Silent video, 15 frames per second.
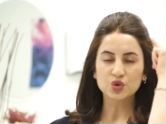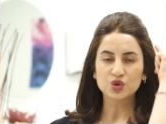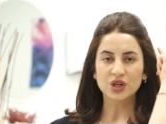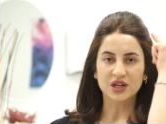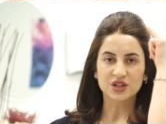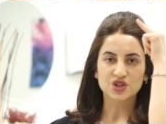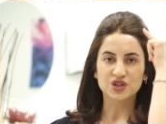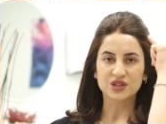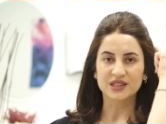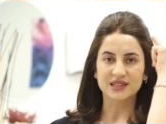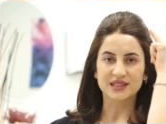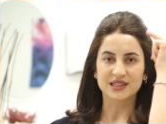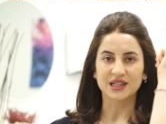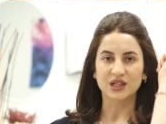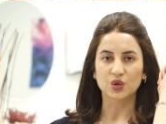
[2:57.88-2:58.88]
saç
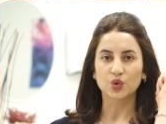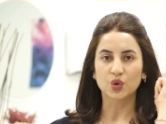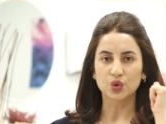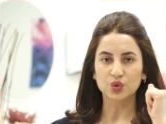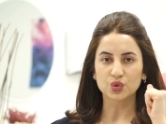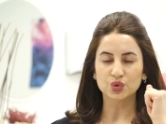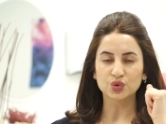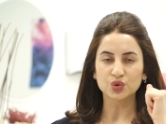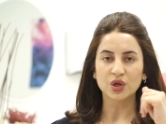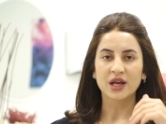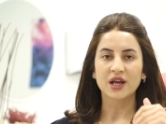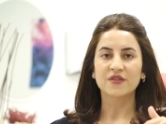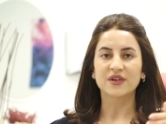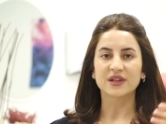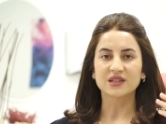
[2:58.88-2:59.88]
çizgisi korunur
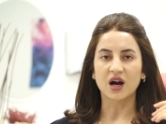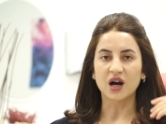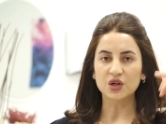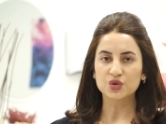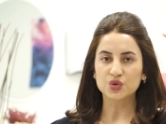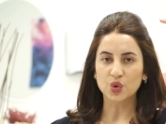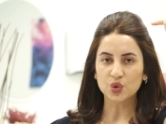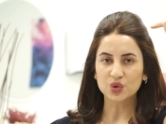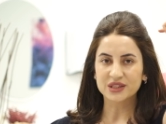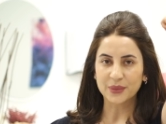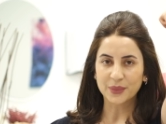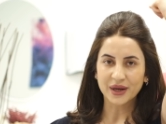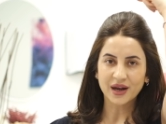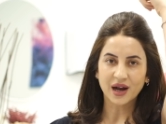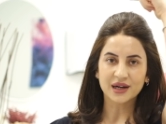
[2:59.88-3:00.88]
ve daha çok
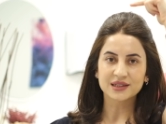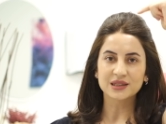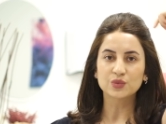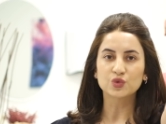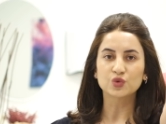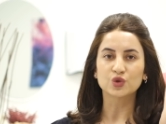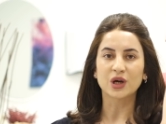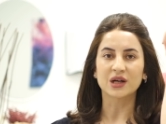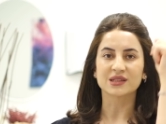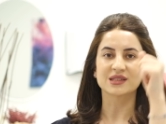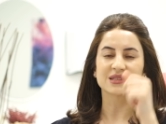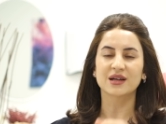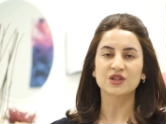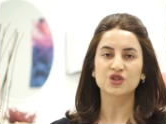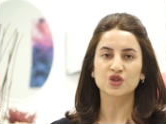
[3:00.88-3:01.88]
tepelerde bulunan
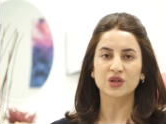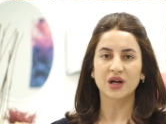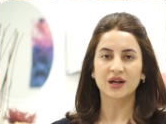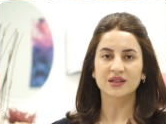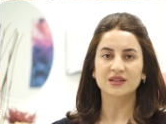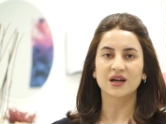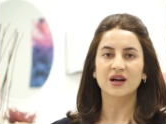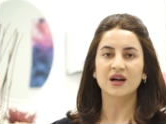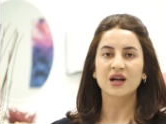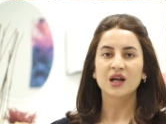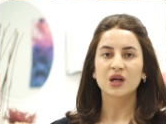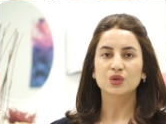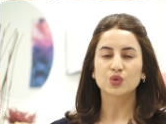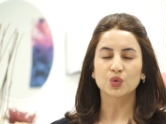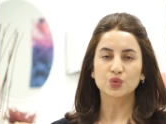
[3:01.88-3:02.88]
saçlarda
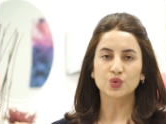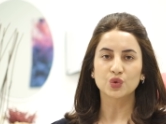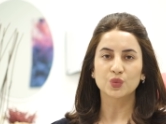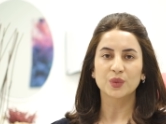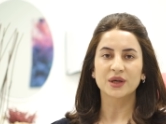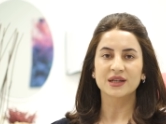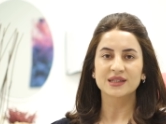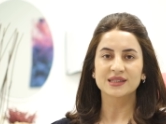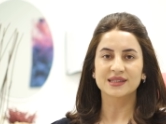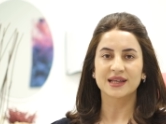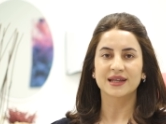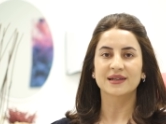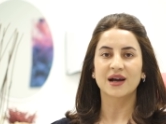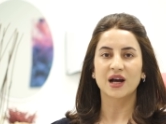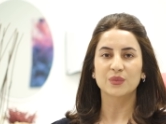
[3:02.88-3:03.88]
dökülme,
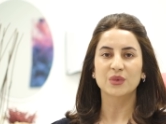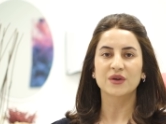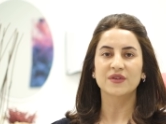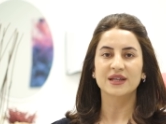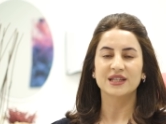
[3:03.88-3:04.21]
seyrelme ve